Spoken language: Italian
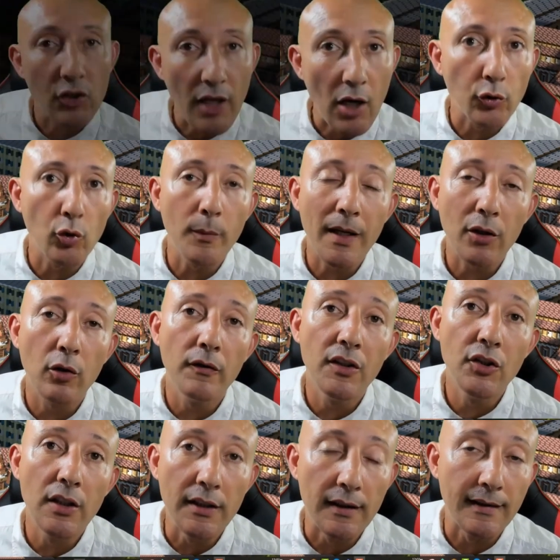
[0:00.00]
Ciao, sono Marco
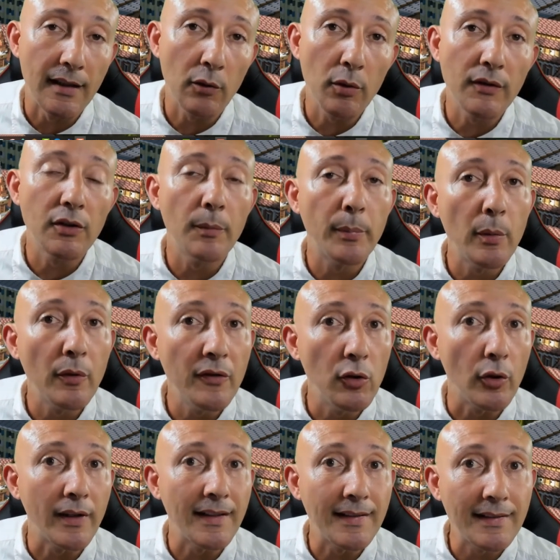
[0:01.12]
Vigelini, se questo è il primo video
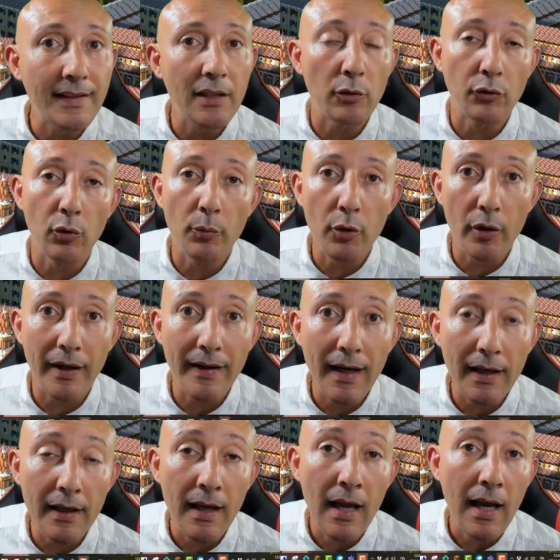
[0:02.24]
che segui sul mio
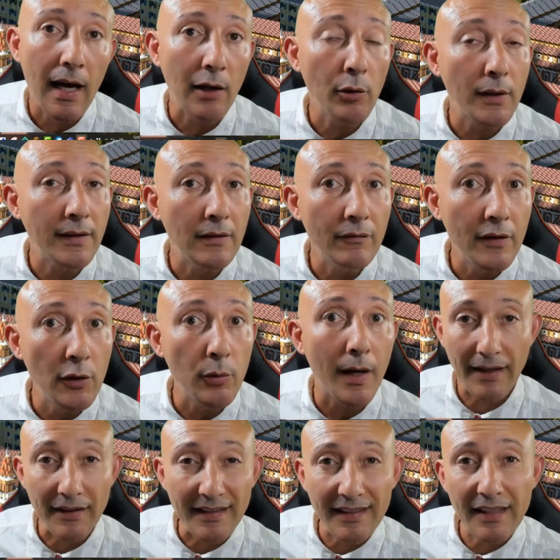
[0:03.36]
canale, allora ti invito
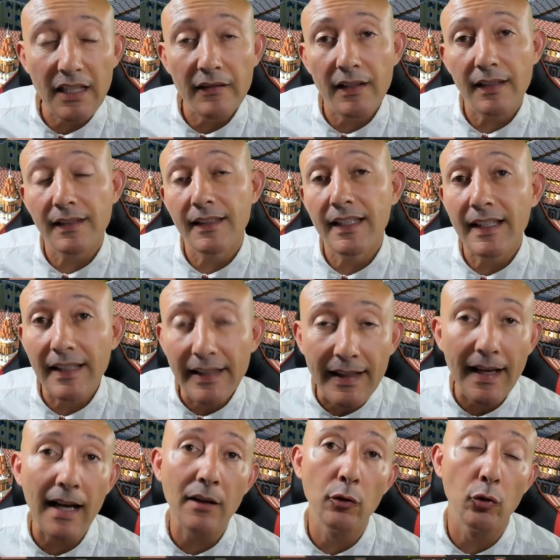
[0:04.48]
ad iscriverti
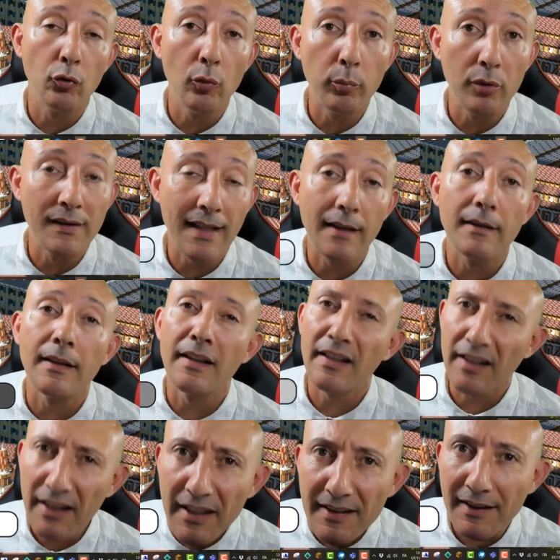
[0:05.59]
cliccando sul pulsante
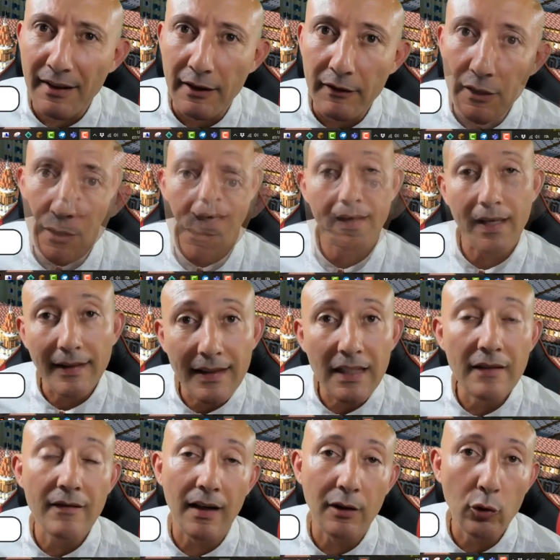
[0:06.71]
iscriviti ed
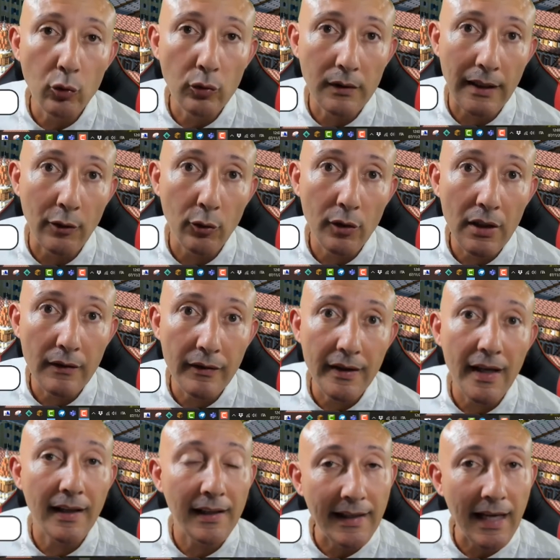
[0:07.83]
attiva tutte le
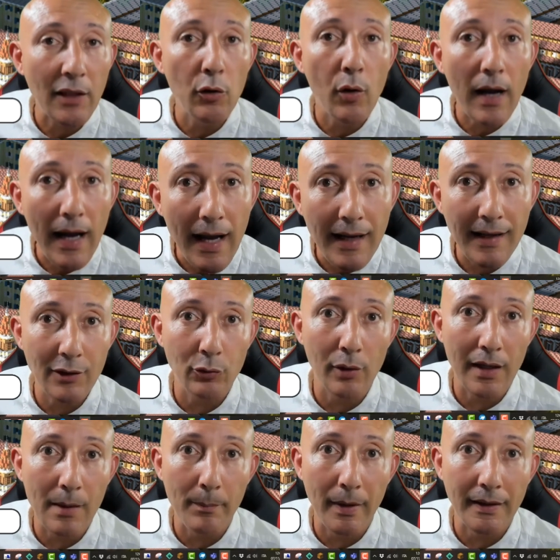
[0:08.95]
notifiche cliccando anche sulla
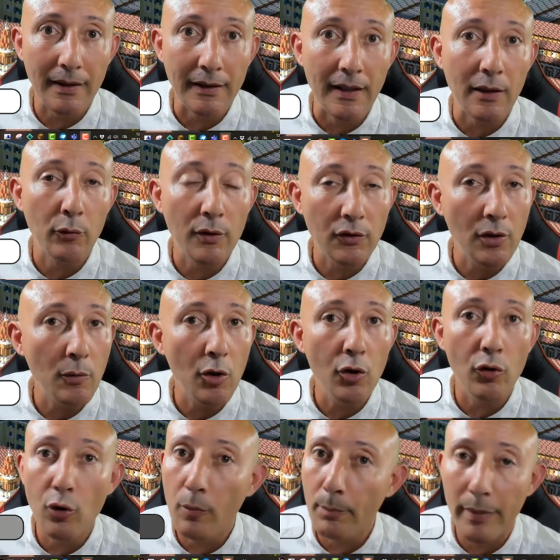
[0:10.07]
campanellina, in questo modo
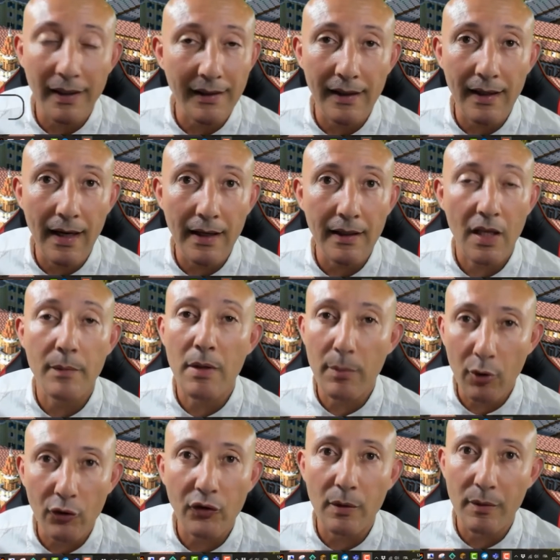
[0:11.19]
non perderai i miei
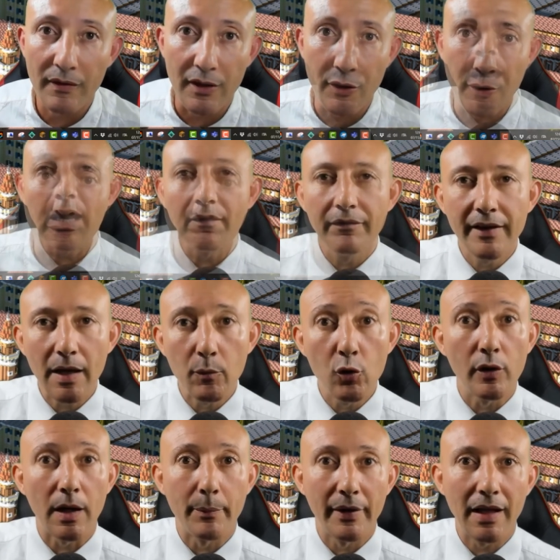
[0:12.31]
prossimi video. Avviamo
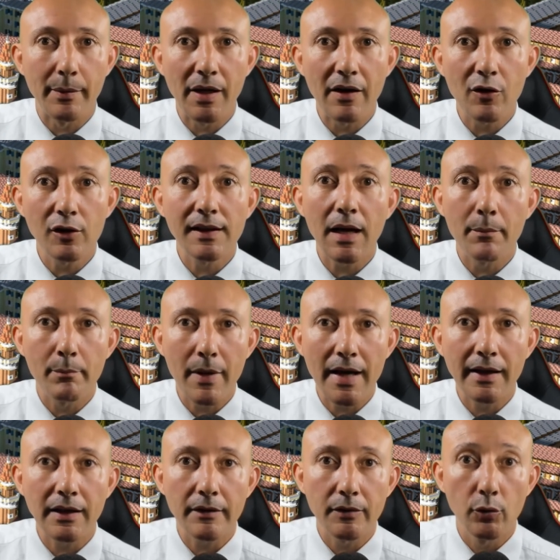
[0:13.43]
ora per la prima volta
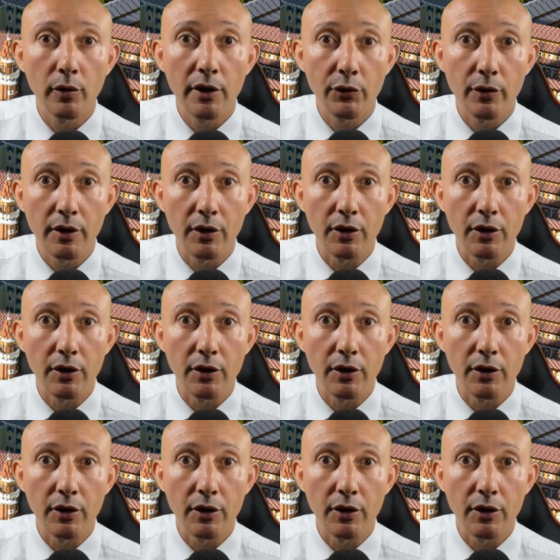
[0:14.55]
Minecraft Education